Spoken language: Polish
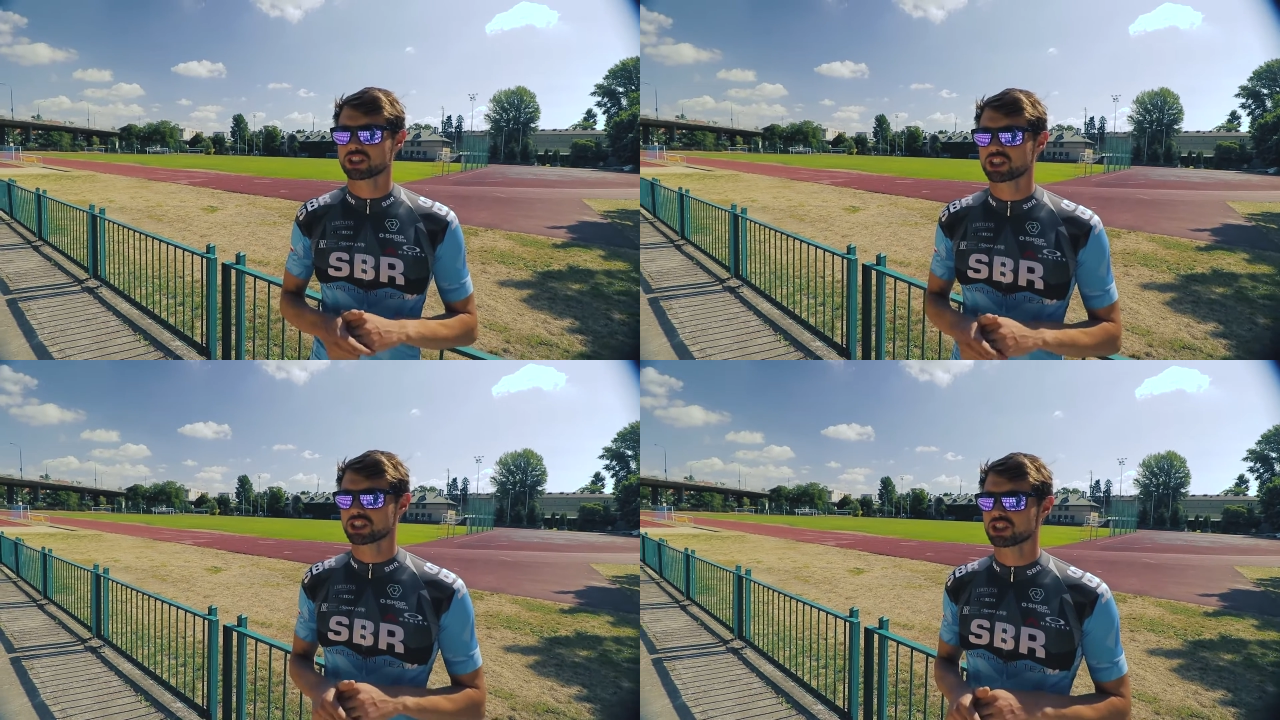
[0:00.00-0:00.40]

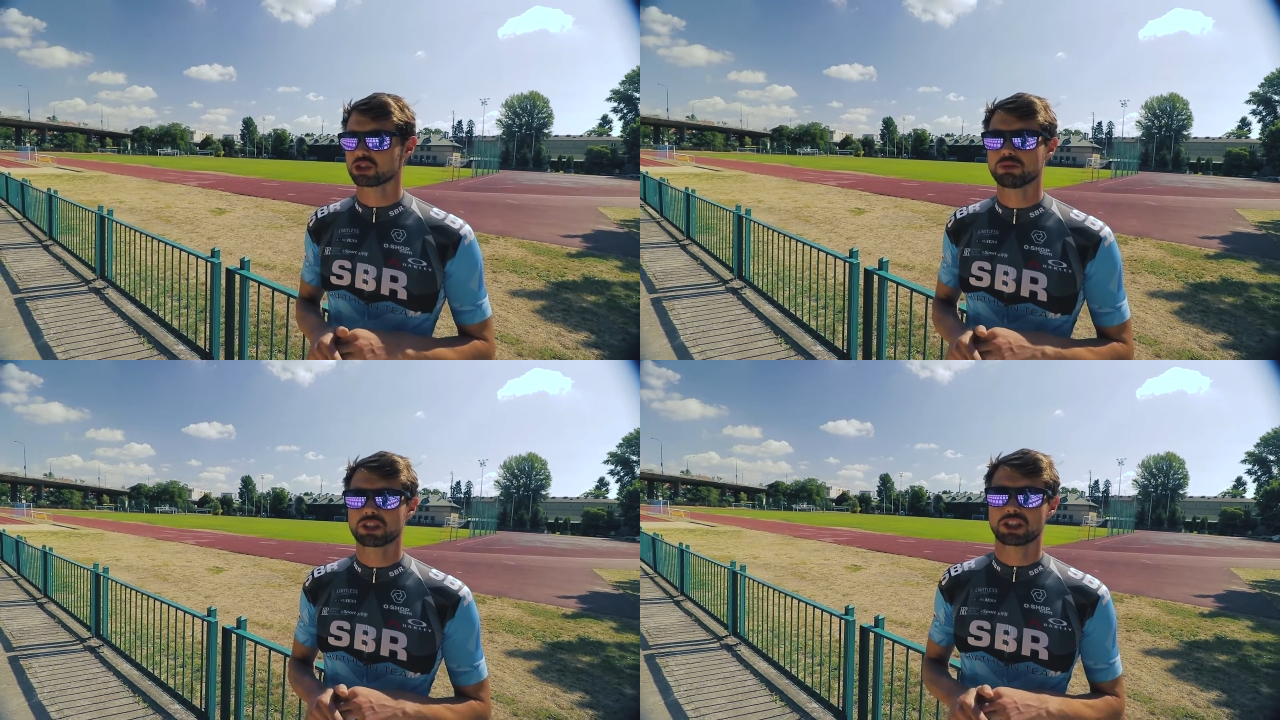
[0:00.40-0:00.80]
też
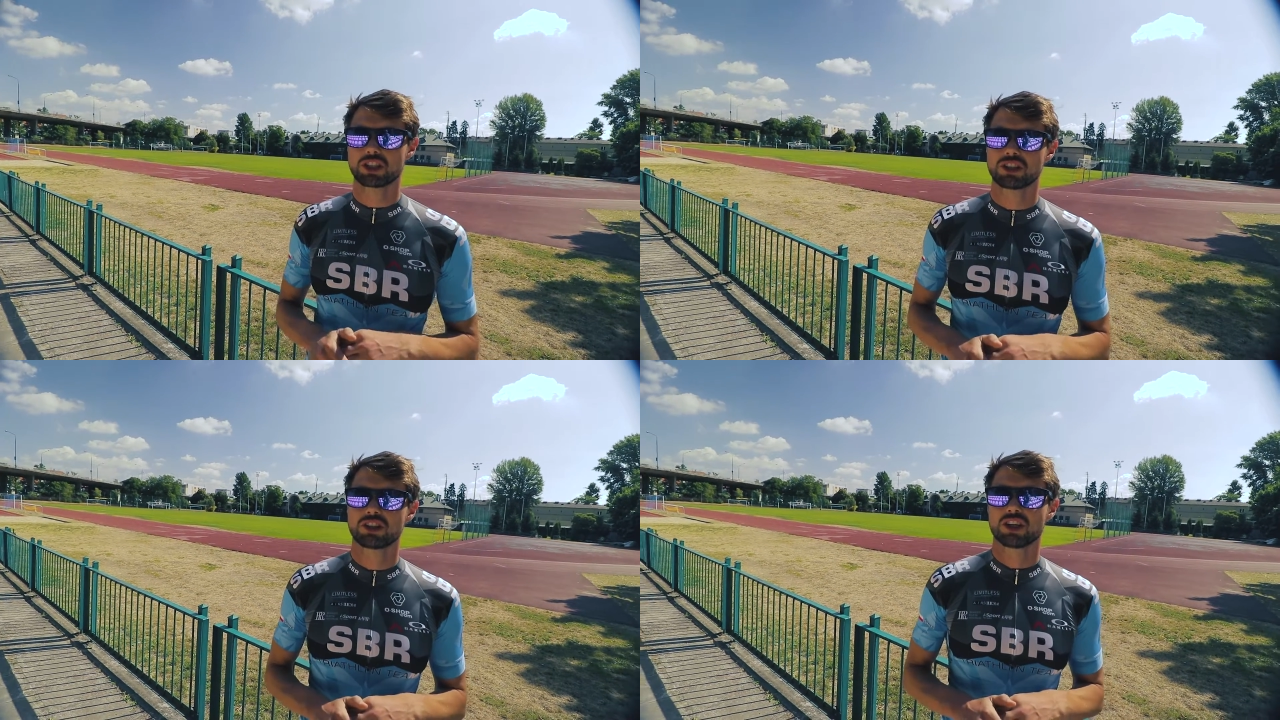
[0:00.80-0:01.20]
jakieś
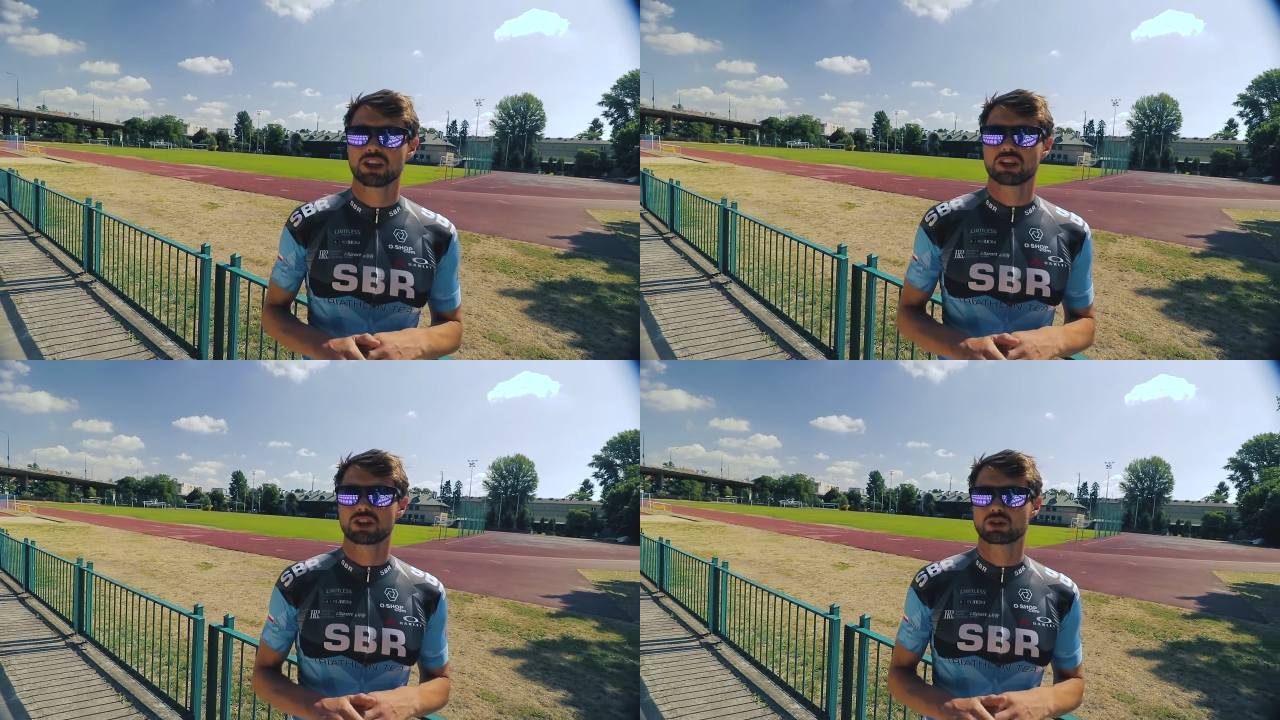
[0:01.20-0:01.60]
myki,
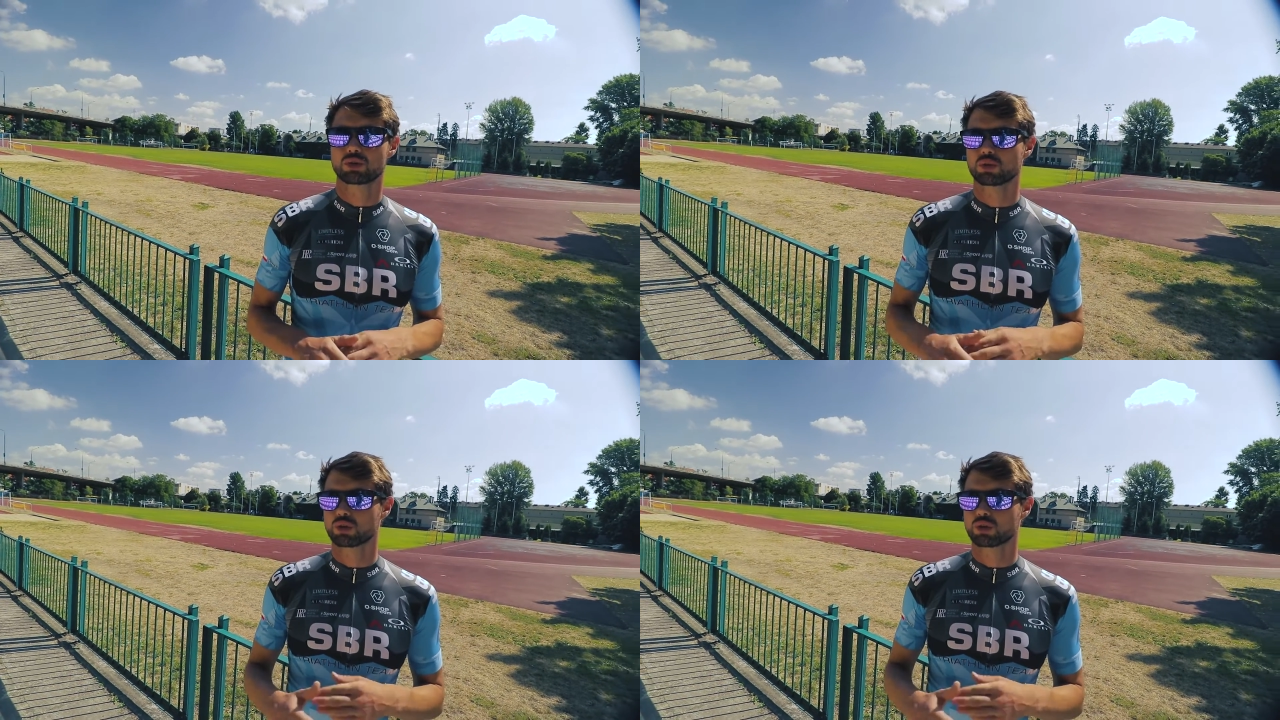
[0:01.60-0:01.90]
do,